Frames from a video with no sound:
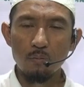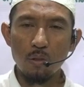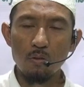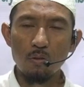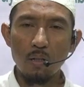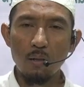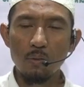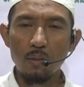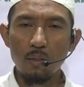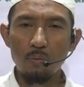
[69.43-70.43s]
Beliau juga
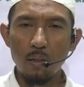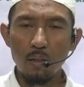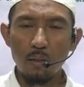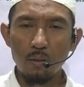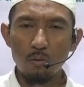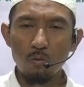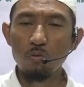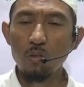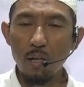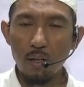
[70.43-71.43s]
menerima
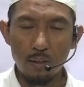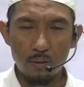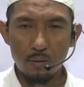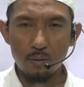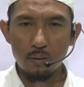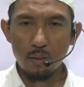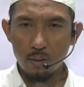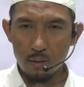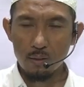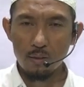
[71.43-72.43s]
kuda
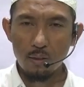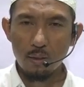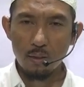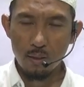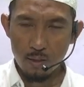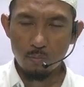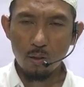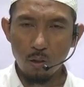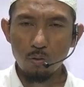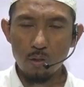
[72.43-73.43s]
dari Raja
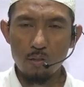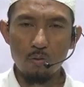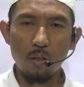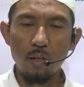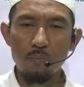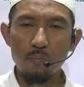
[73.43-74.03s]
Makaukis juga.